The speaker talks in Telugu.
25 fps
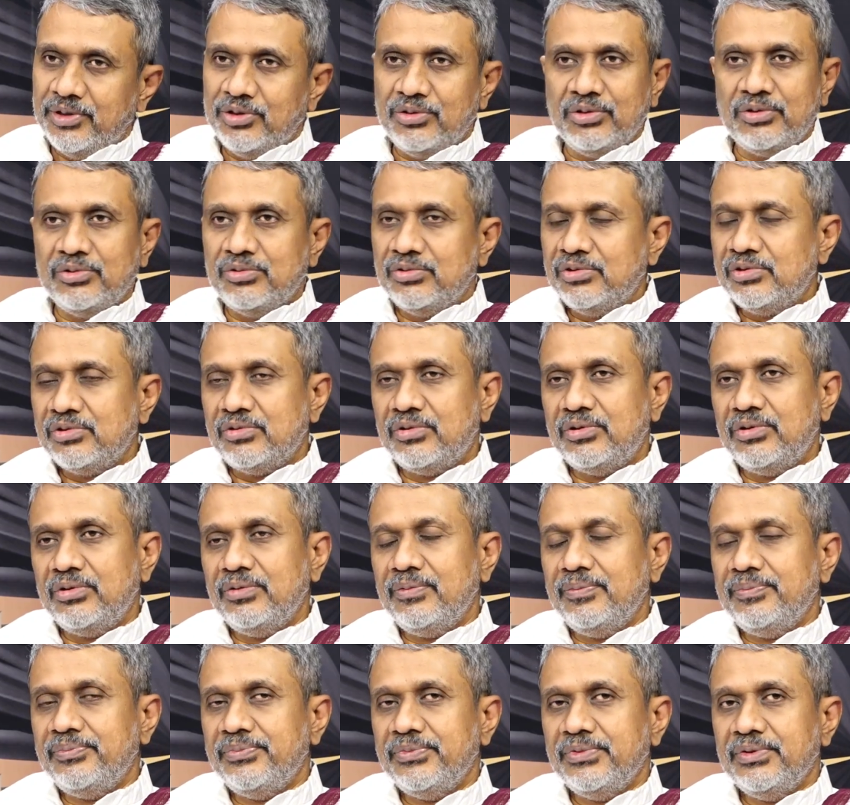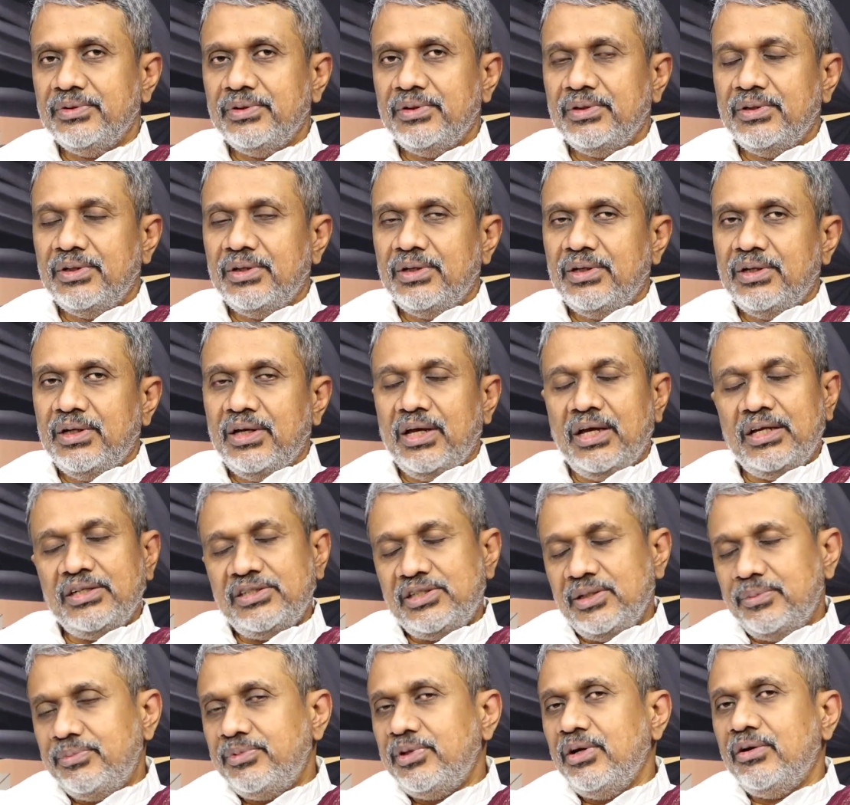మొత్తం చూసుకుంటాం అని
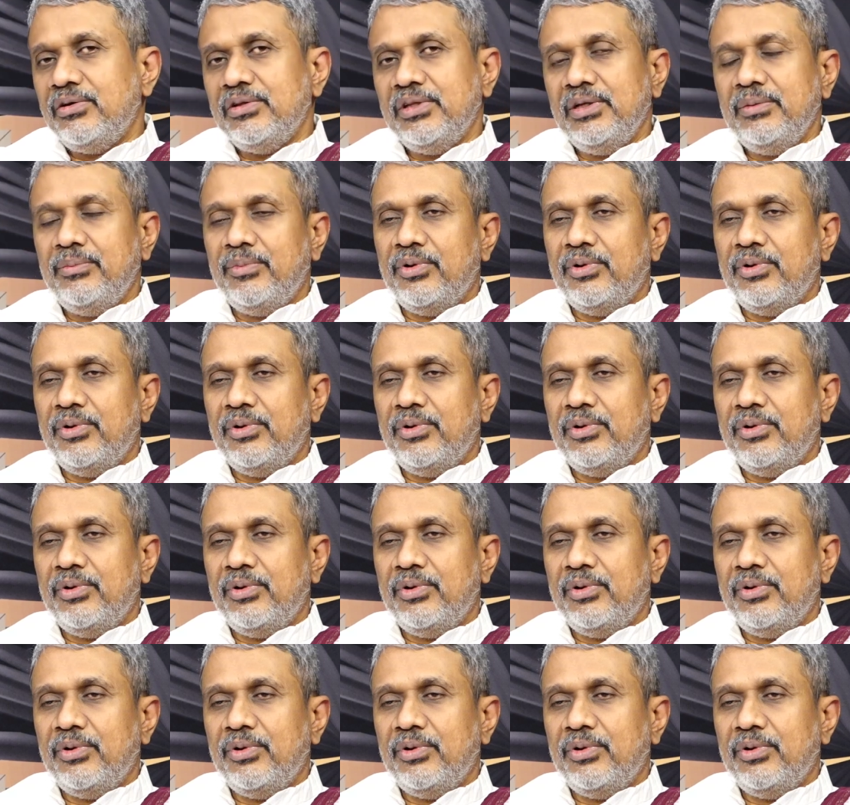చెప్తా ఉంది